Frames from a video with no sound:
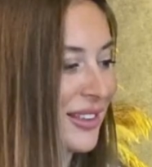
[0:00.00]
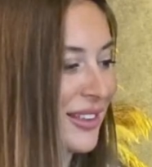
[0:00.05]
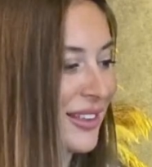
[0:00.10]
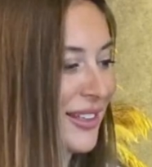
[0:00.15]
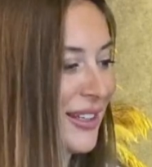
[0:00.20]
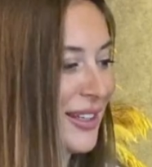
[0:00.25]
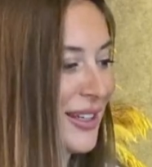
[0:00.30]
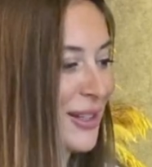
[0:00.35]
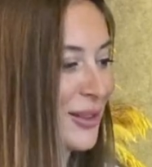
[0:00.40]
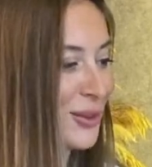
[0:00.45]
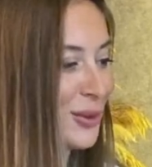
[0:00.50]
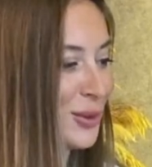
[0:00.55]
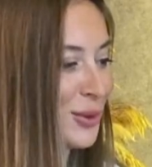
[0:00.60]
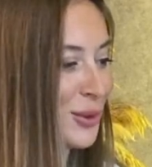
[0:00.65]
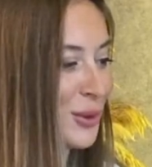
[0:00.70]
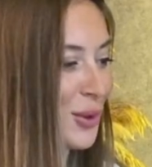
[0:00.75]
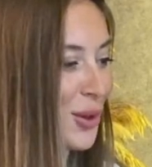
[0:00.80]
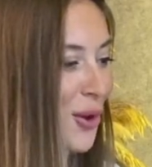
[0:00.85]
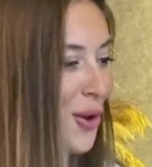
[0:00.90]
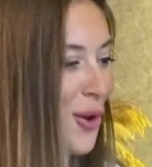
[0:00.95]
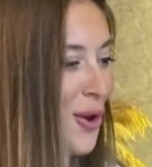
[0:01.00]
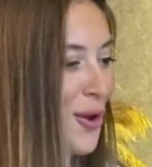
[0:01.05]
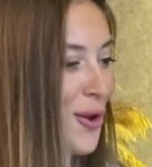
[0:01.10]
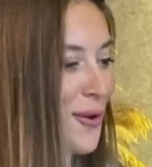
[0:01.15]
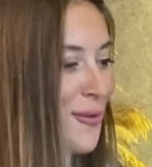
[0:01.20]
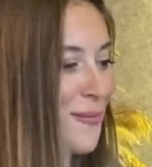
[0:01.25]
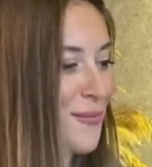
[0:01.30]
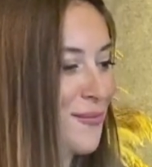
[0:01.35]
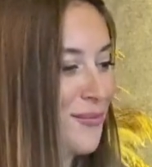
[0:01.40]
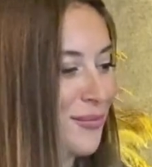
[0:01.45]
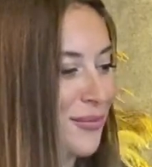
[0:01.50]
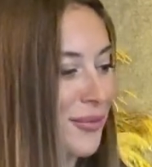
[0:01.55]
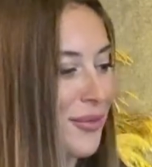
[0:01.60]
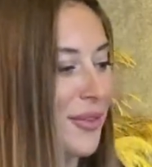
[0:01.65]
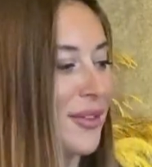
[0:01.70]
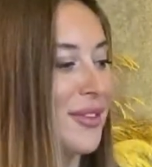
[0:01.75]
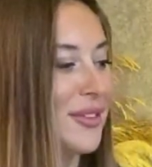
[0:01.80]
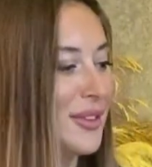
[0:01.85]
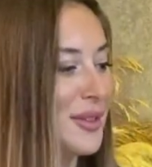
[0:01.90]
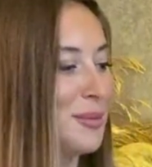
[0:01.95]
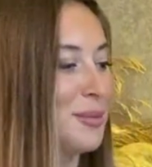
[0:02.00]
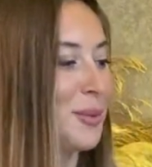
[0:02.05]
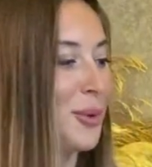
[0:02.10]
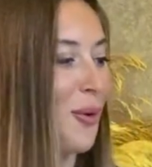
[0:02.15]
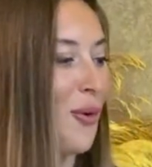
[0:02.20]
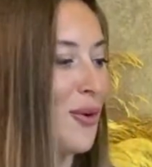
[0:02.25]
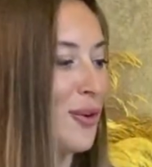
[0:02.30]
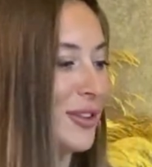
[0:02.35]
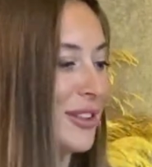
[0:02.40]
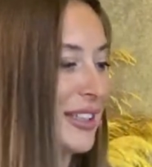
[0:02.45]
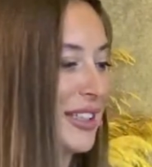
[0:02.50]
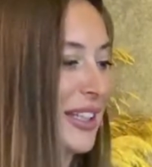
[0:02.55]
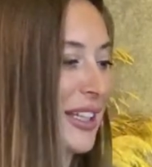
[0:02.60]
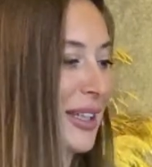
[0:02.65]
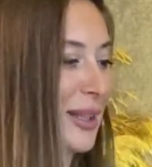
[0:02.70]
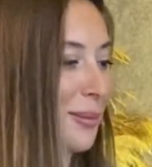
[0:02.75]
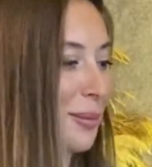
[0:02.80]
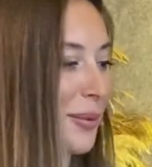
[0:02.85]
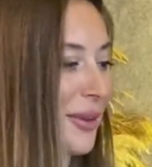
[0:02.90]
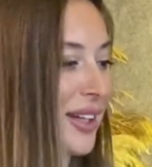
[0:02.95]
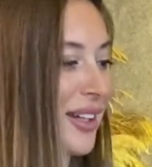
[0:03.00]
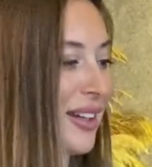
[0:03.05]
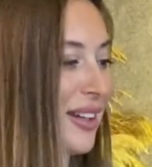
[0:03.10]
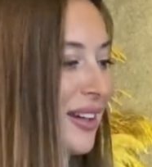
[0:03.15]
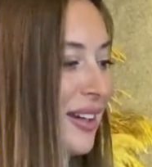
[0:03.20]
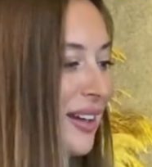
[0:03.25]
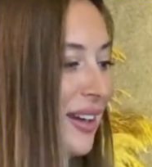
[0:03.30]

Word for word: yine tutuyor. Tıpkı oradaki gibi.